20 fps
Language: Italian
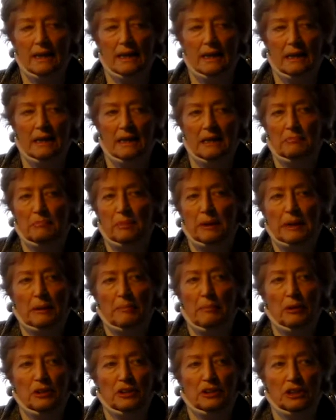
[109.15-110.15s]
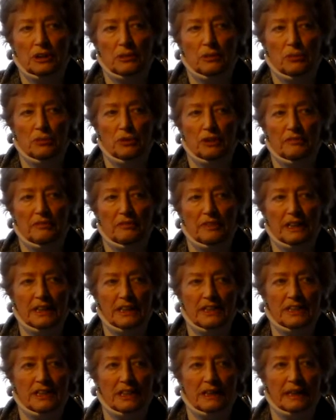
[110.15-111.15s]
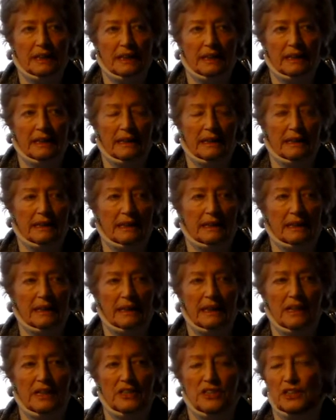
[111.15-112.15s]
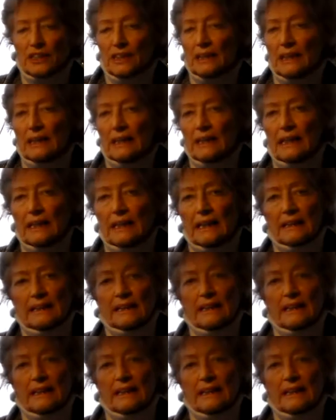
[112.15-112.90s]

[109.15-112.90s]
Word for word: Eh, perché poi se uno invece esce dalla,